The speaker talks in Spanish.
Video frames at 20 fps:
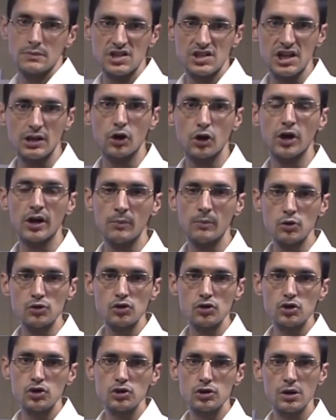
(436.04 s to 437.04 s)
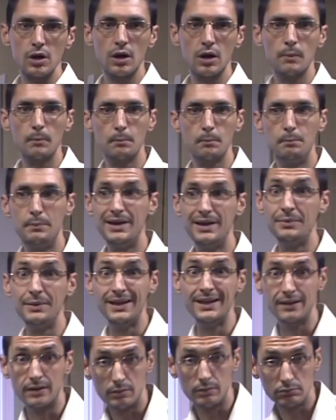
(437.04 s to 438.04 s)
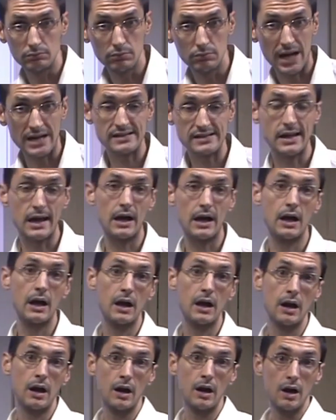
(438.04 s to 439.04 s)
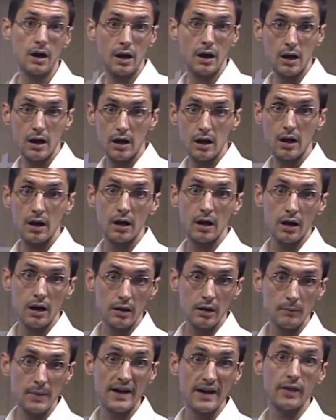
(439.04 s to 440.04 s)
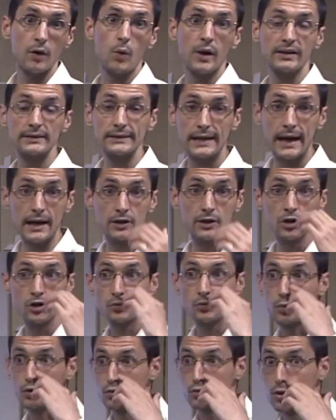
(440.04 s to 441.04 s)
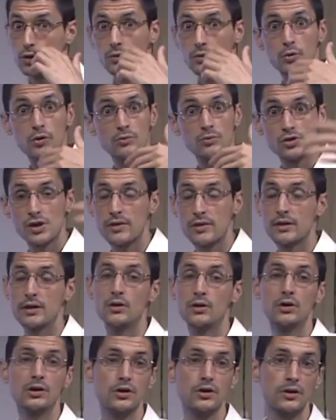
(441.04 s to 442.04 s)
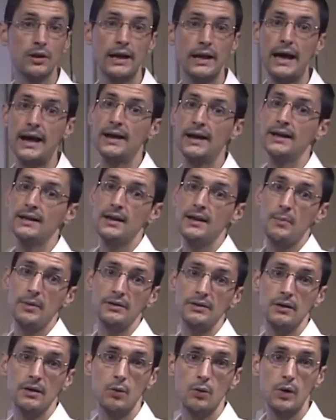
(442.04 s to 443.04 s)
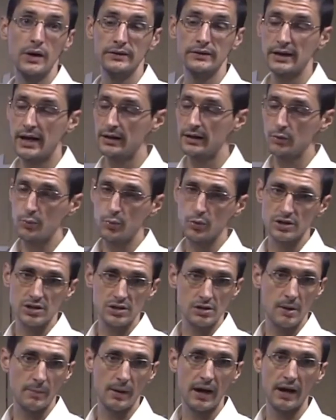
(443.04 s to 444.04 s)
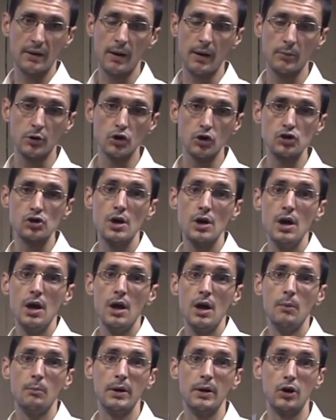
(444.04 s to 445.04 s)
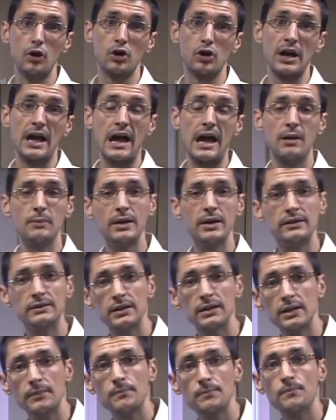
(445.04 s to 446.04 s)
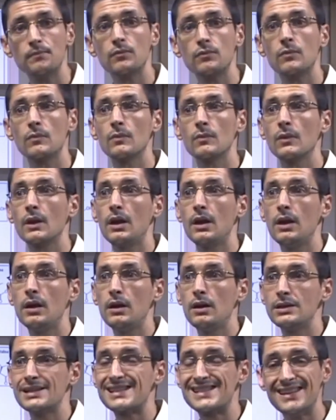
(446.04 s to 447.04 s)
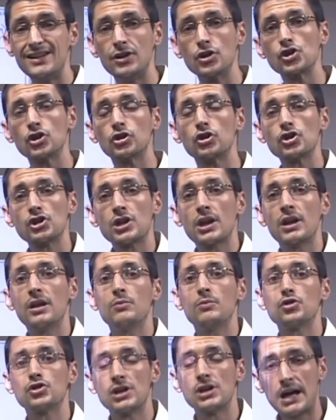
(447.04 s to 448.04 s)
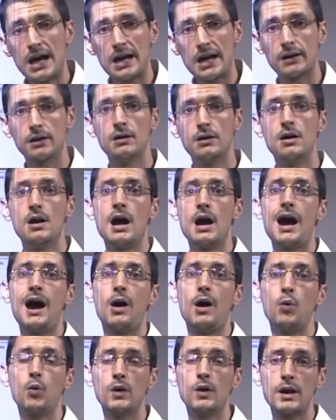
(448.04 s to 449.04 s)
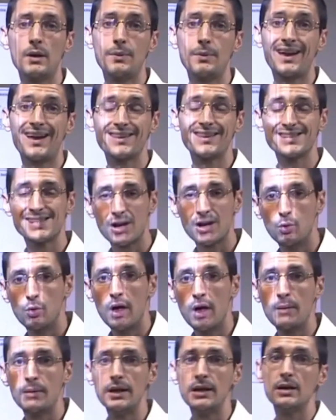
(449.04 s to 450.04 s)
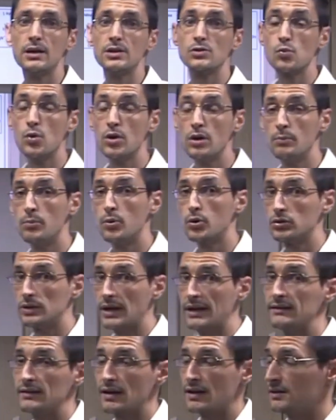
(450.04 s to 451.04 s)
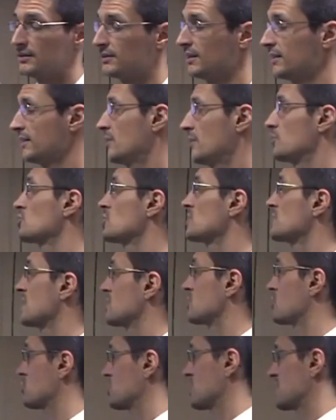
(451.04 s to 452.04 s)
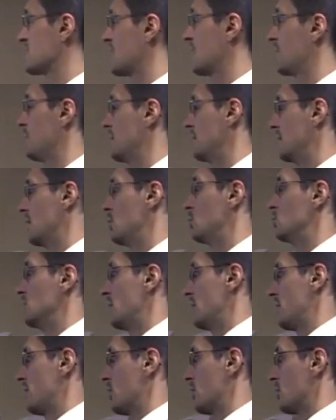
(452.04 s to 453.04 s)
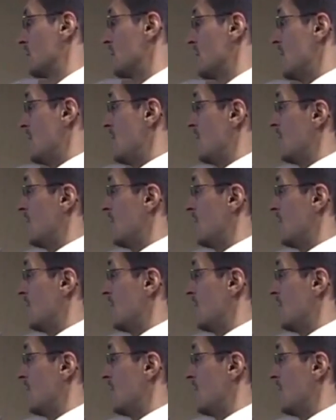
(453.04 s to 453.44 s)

si no queremos eh, vivir hasta más de 40 años, pues bueno, podemos hacer lo que nos dé la gana y a partir de 40 años, pues apaga vámonos. Pero realmente, eh, si nosotros queremos llegar a una vejez saludable, es muy importante que entendamos estas cosas a nivel de nutrición.